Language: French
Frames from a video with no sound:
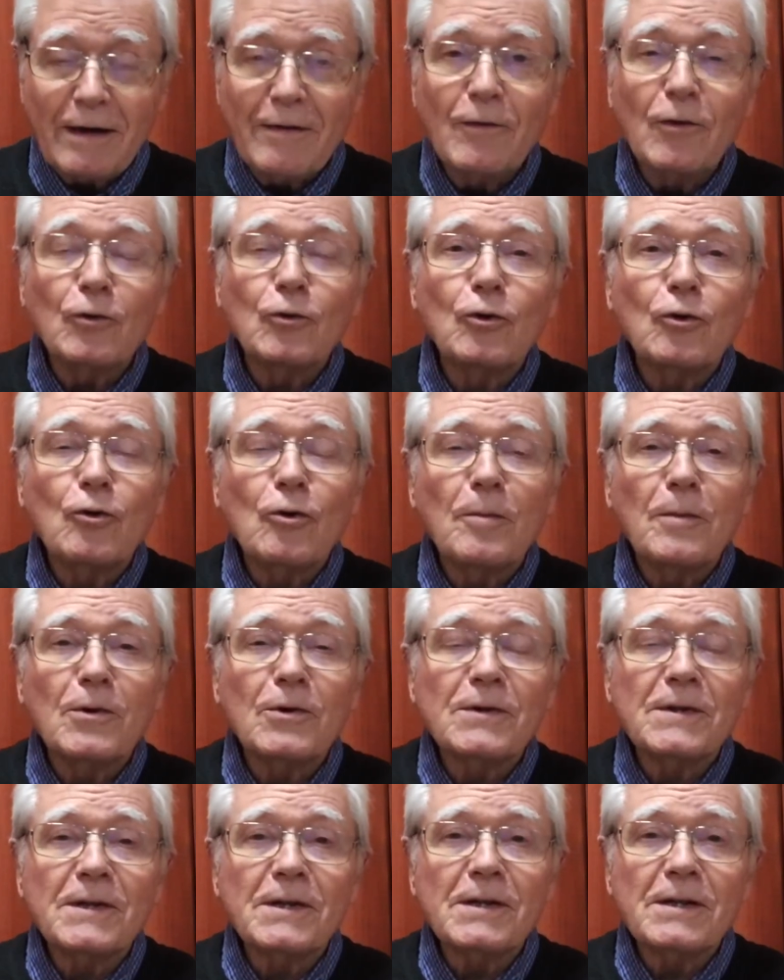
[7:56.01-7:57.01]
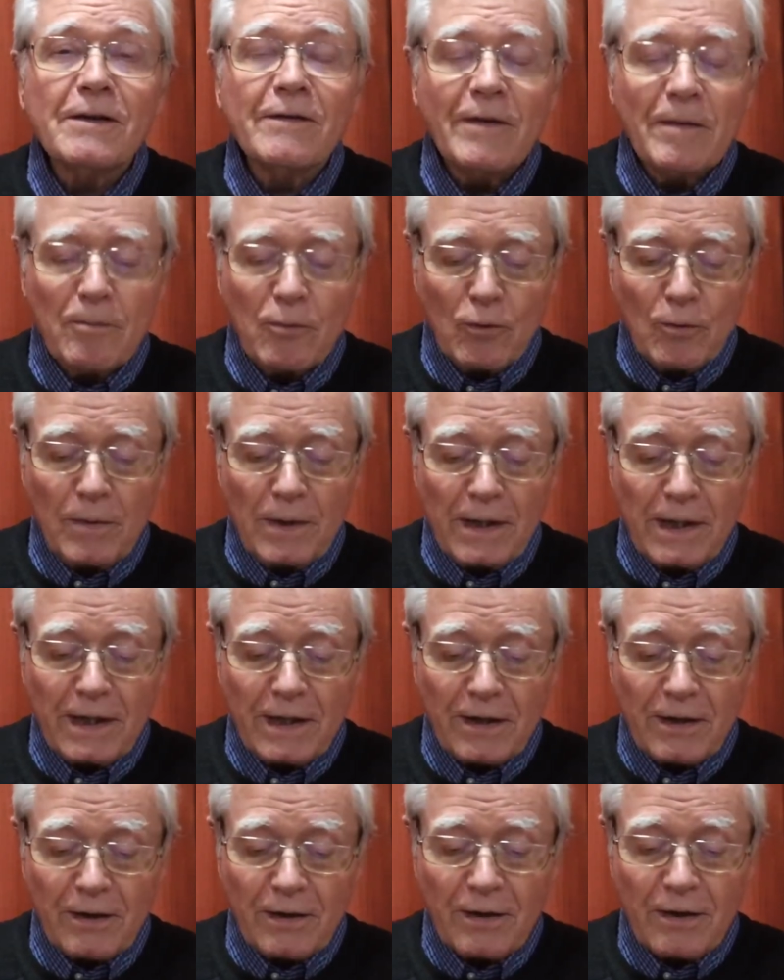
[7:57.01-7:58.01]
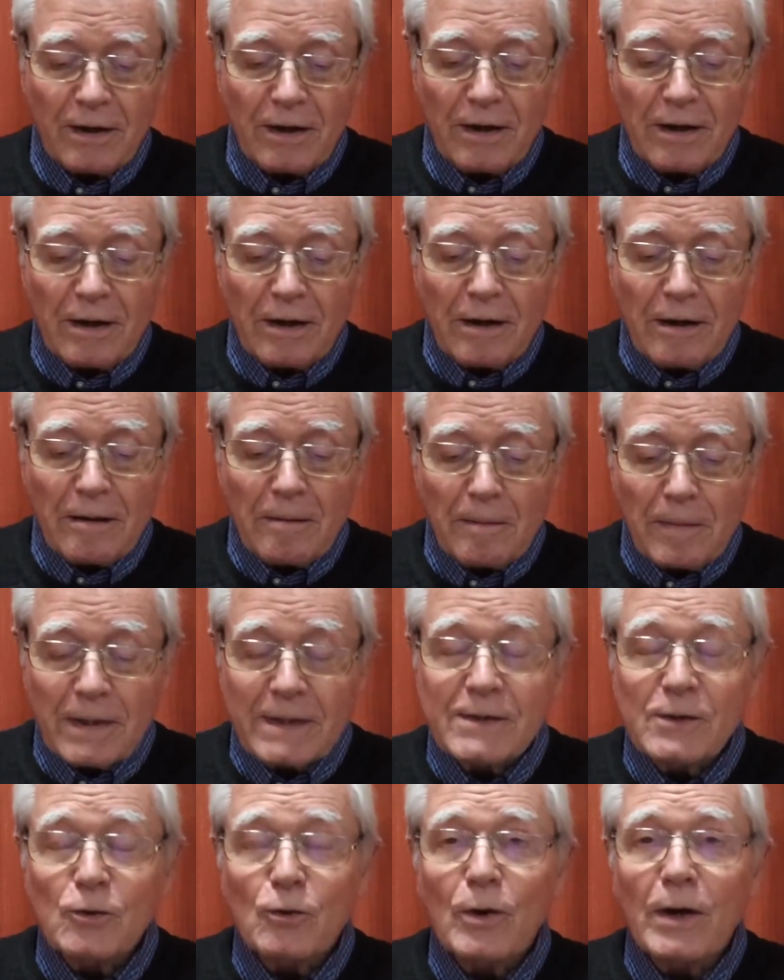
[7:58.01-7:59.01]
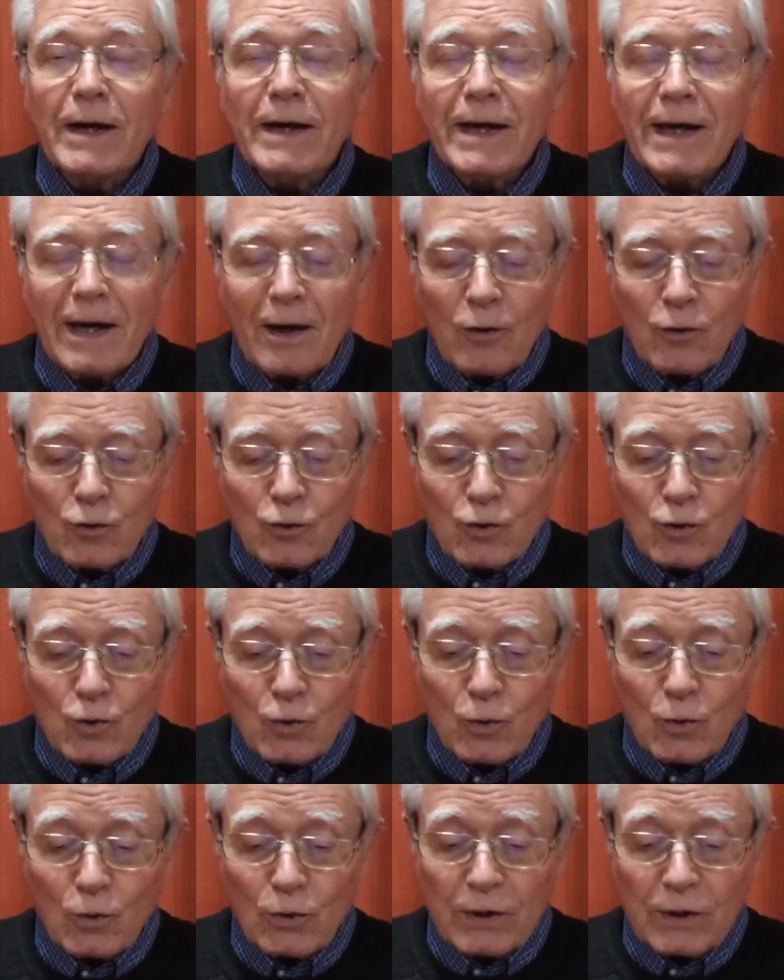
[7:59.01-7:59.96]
avant de commencer sa vie publique, passera quarante jours